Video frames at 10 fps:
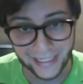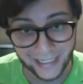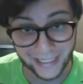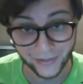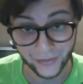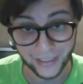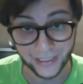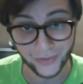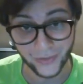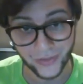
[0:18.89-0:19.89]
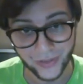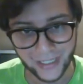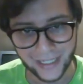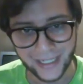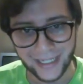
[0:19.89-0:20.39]
Jesús de Jesús
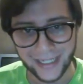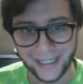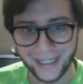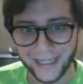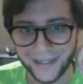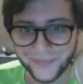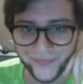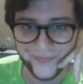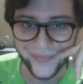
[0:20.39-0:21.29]
em,